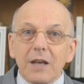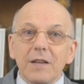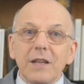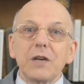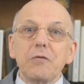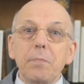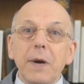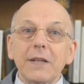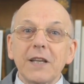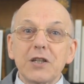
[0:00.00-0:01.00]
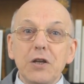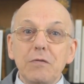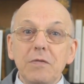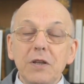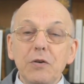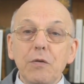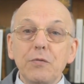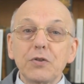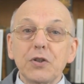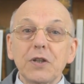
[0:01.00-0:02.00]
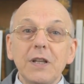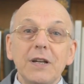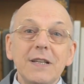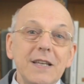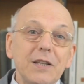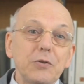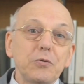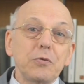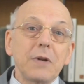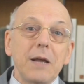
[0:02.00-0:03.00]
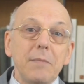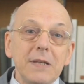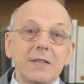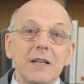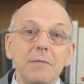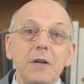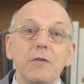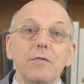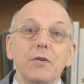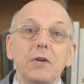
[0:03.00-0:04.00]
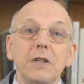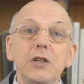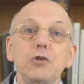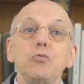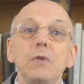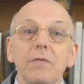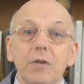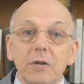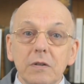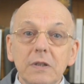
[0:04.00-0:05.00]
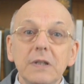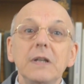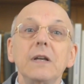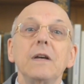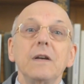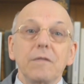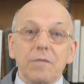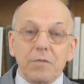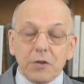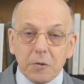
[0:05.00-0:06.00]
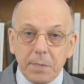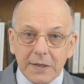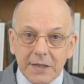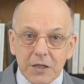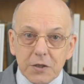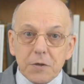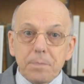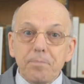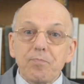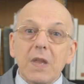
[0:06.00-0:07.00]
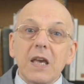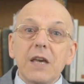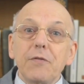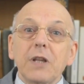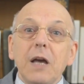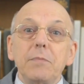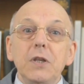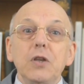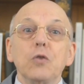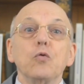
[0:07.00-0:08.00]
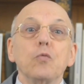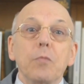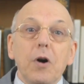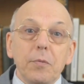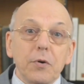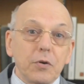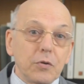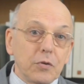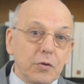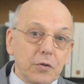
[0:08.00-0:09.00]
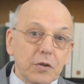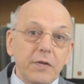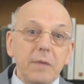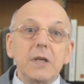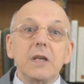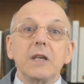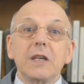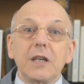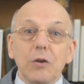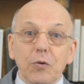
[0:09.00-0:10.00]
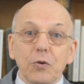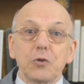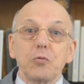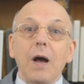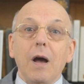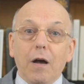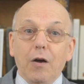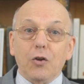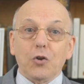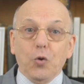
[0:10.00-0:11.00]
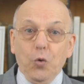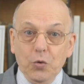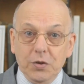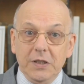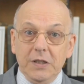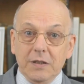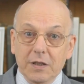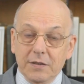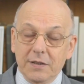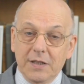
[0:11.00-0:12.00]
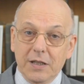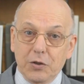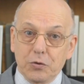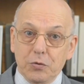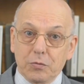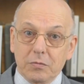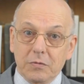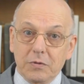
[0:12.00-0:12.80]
Dès que vous partagez une vidéo, vous entrez dans les intentions de la messe célébrée le vendredi suivant votre partage. Et votre ami ou membre de votre famille qui le reçoit entre aussi dans ses intentions.